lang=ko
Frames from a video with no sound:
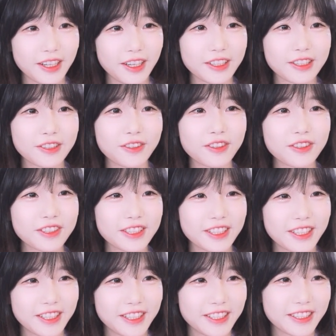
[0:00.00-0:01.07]
아니
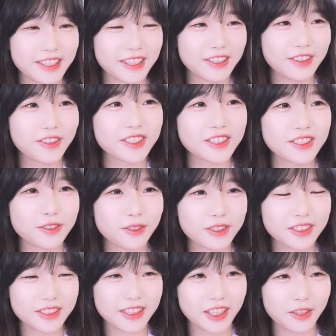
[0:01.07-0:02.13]
그거를 그거를
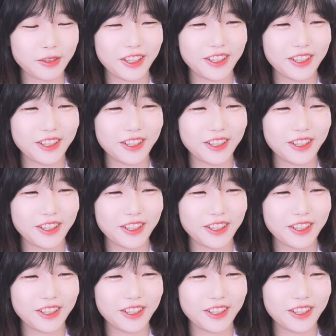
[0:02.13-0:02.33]
혹시 내가